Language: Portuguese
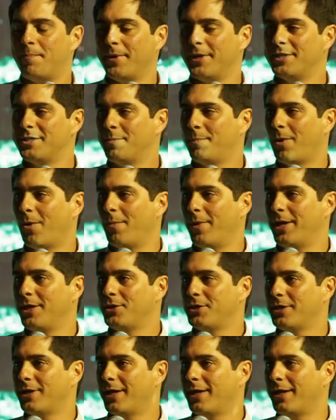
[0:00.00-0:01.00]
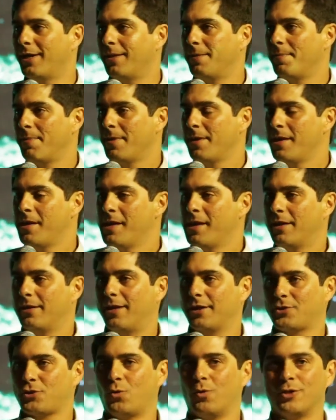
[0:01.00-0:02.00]
principalmente da,
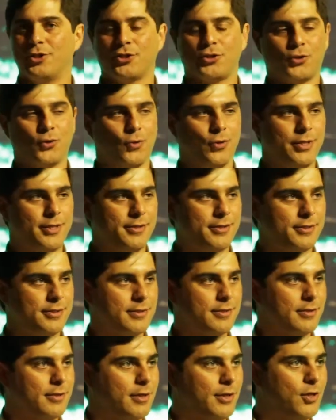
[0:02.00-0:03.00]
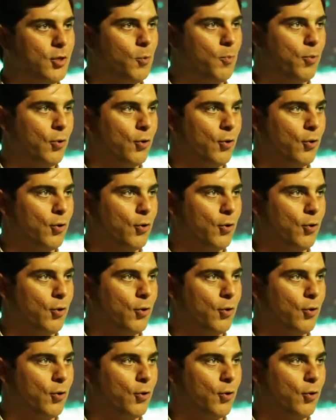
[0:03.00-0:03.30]
das condições que o